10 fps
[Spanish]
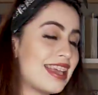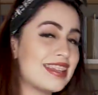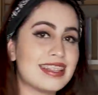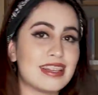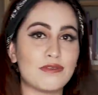
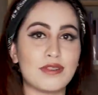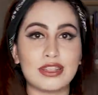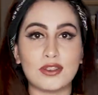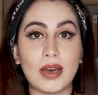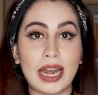ahí se
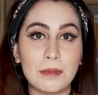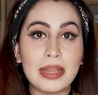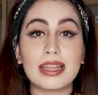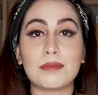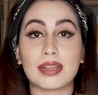fue toda la
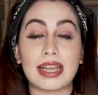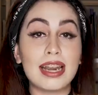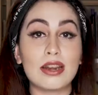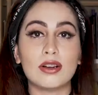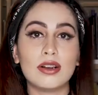mierda, porque
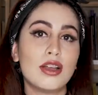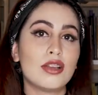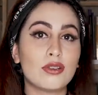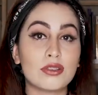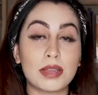claro,
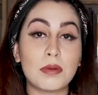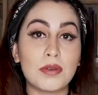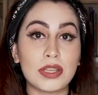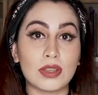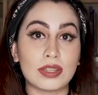todos
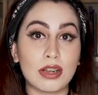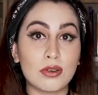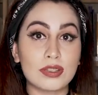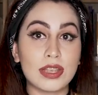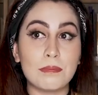habíamos visto esta
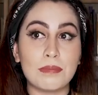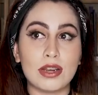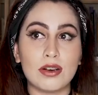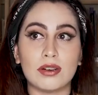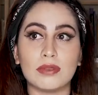cosa,
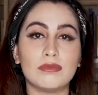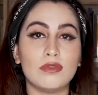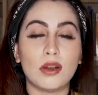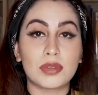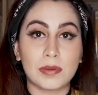pero
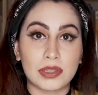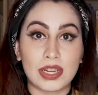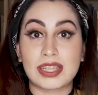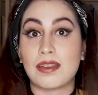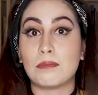no muchas
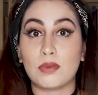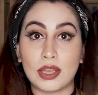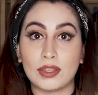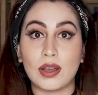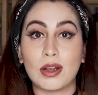personas se habían
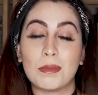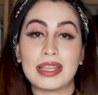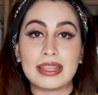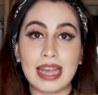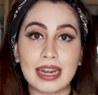puesto a
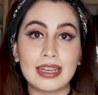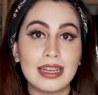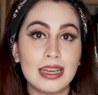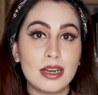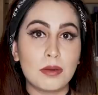comentar,
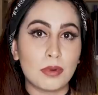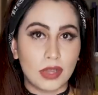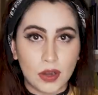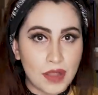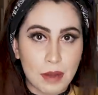
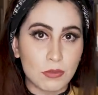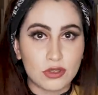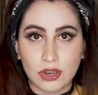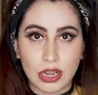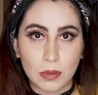porque no había
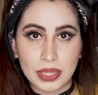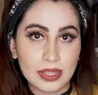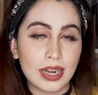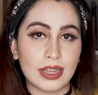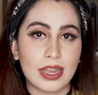mucho que
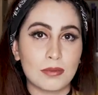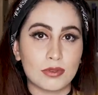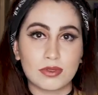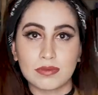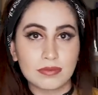comentar,
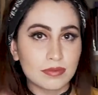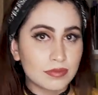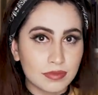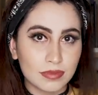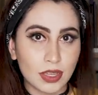digamos.
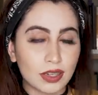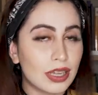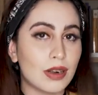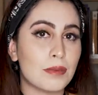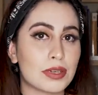¿no?
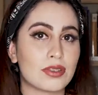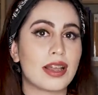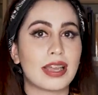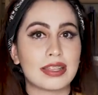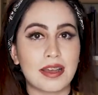Era una
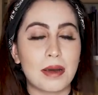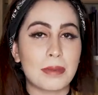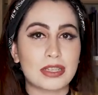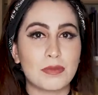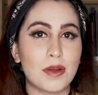persona que estaba
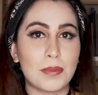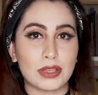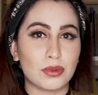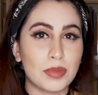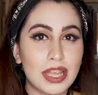más o menos
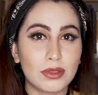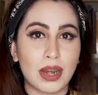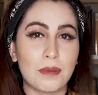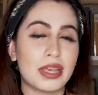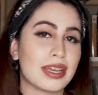presumiendo
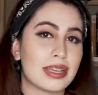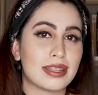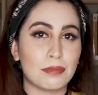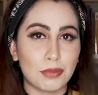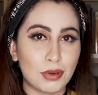en la vida que
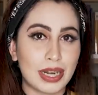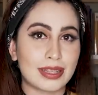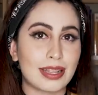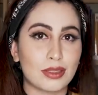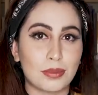tampoco
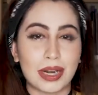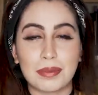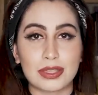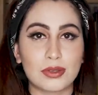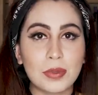era tanto
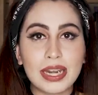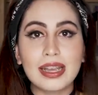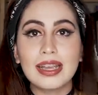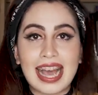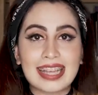para
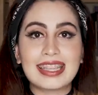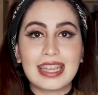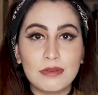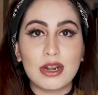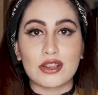presumir. Hasta
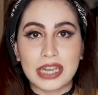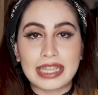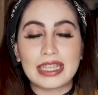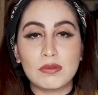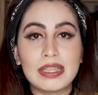que, bueno,
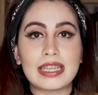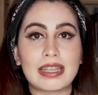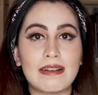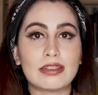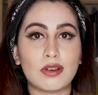llega este tweet y
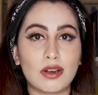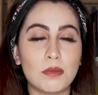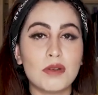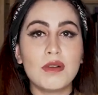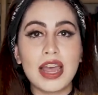estaban todos
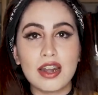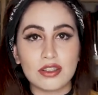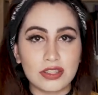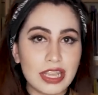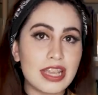como,
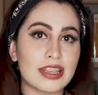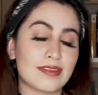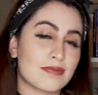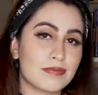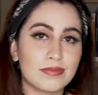bueno, sí,
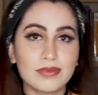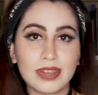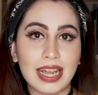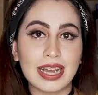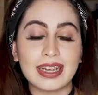es
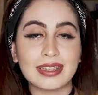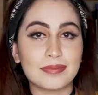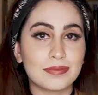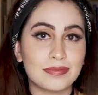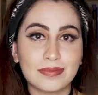
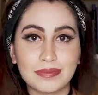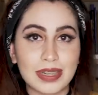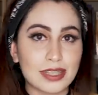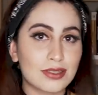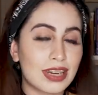una
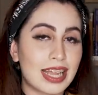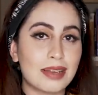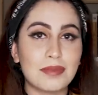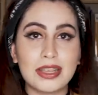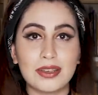
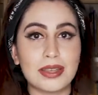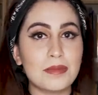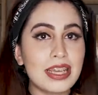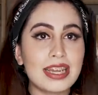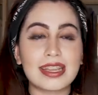persona medio de
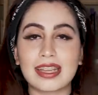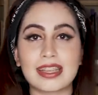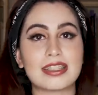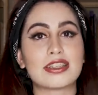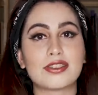mierda,
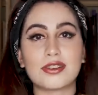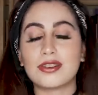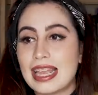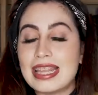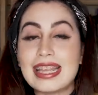qué sé
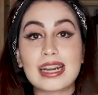yo. Y de